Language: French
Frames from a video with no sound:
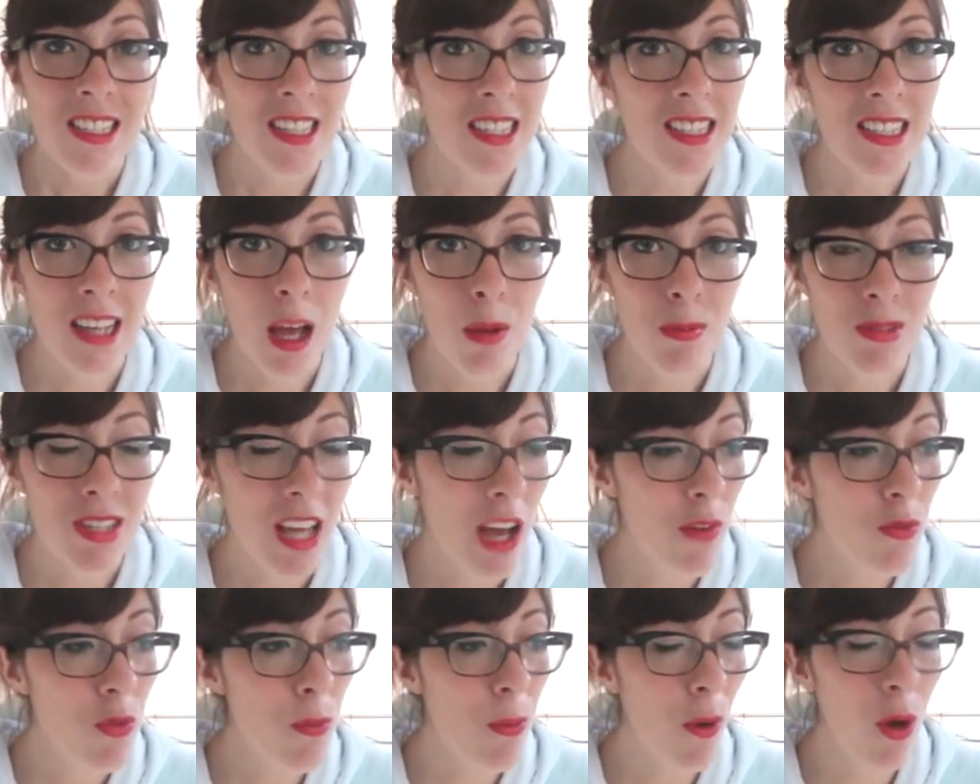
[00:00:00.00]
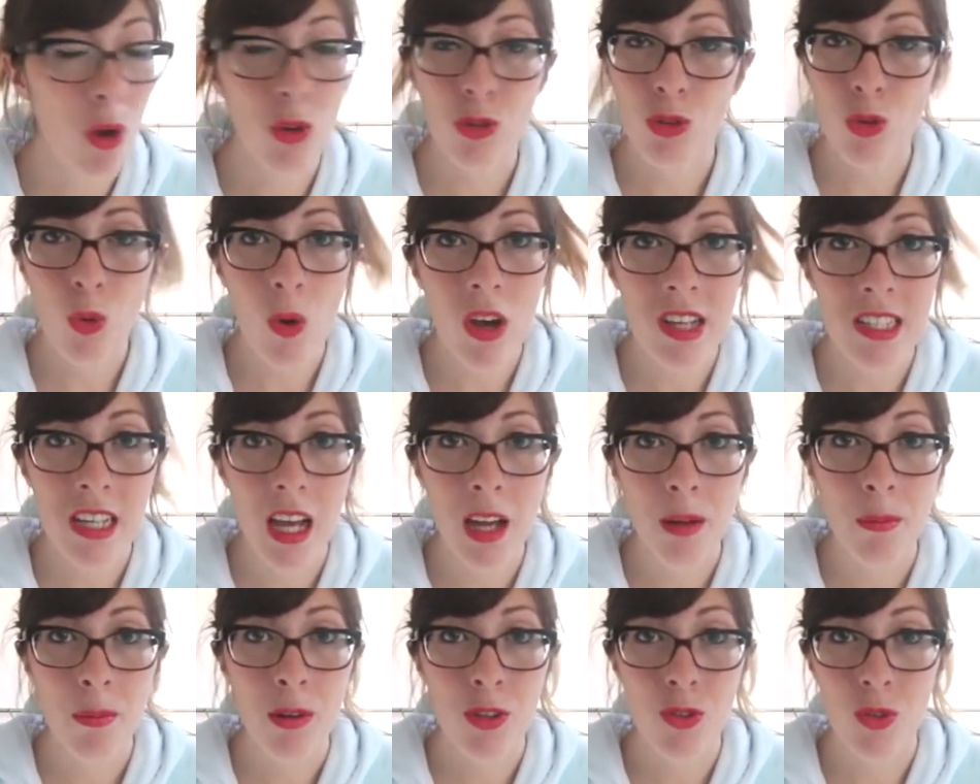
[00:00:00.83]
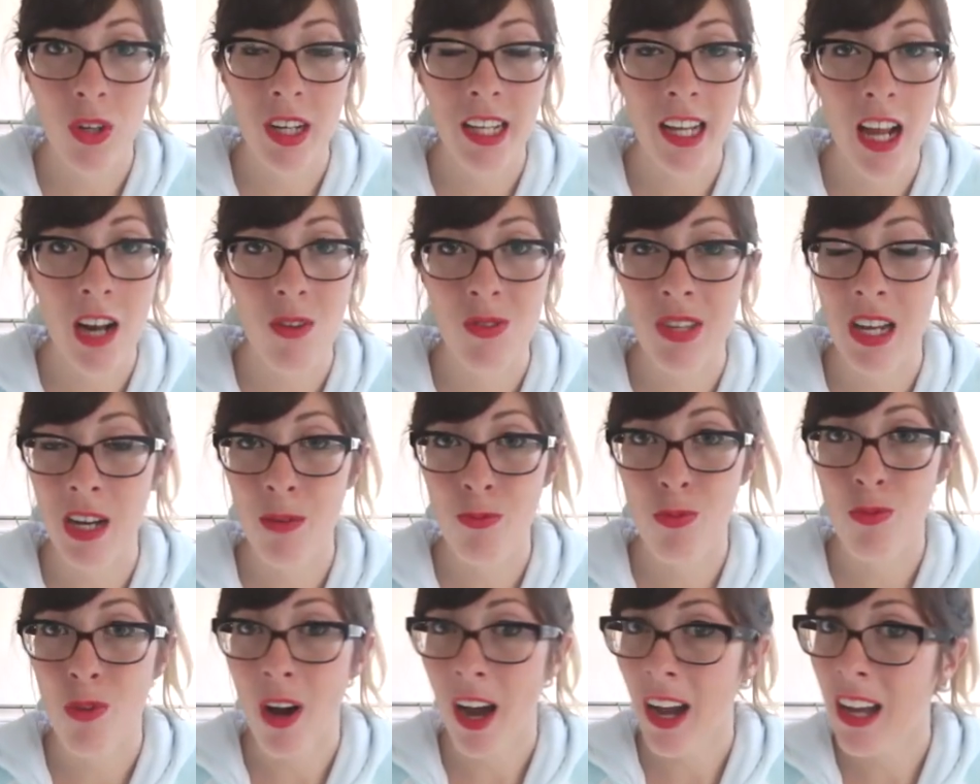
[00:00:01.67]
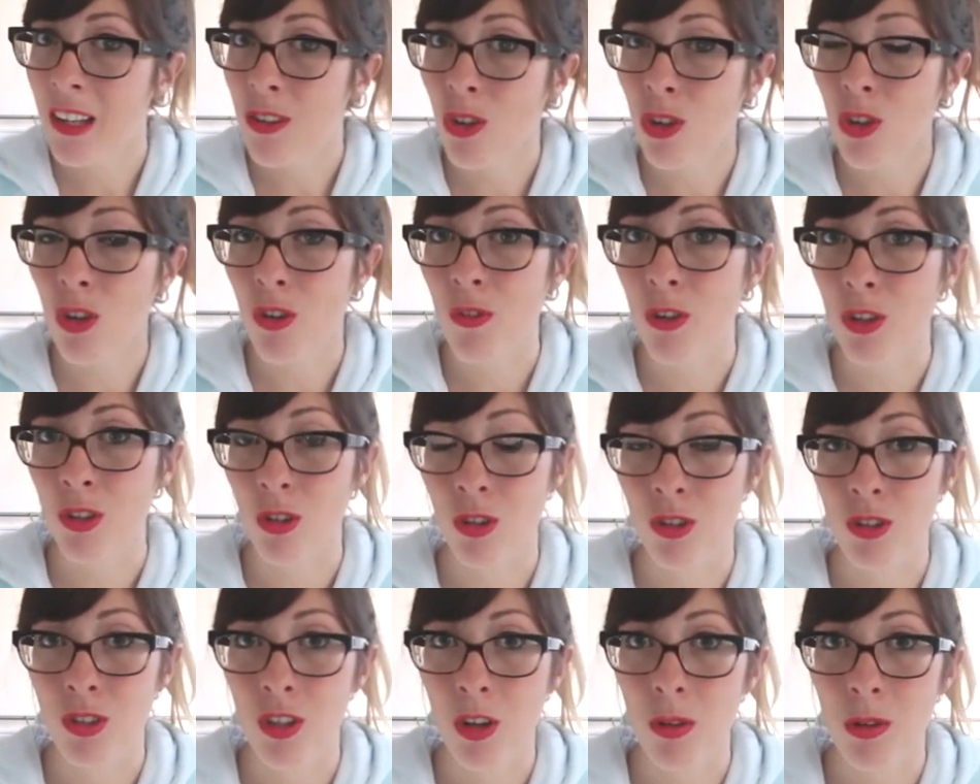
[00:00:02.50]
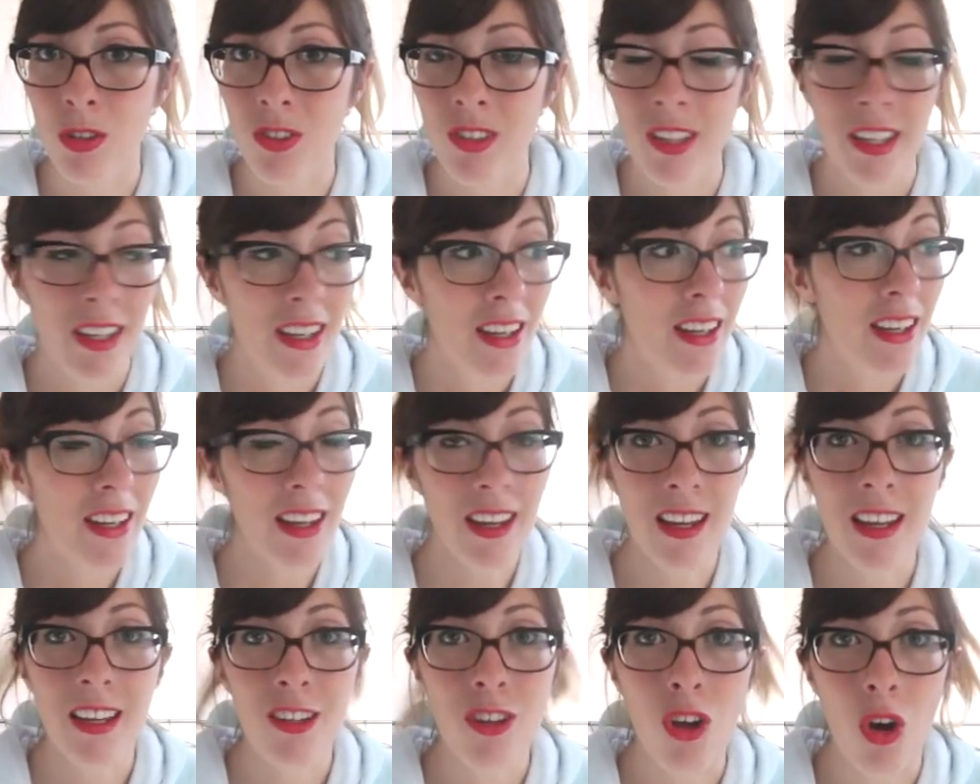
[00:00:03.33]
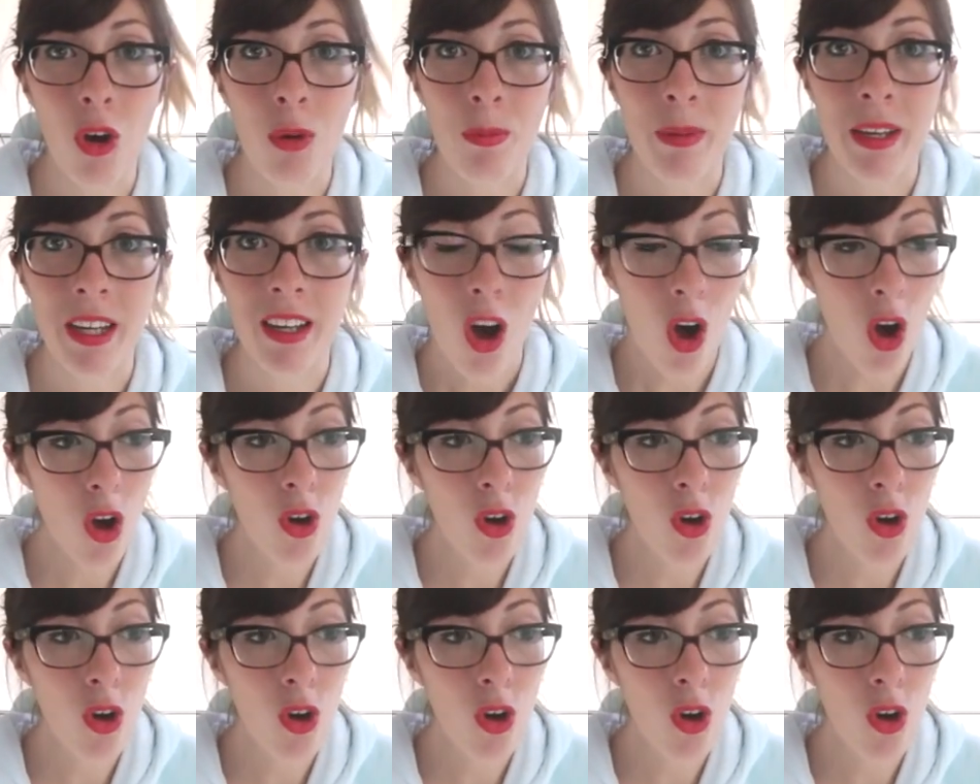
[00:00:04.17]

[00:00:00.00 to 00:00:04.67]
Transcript: C'est simple, ça vous prend trois arbres sur lesquels vous allez pouvoir étendre votre tente et dormir.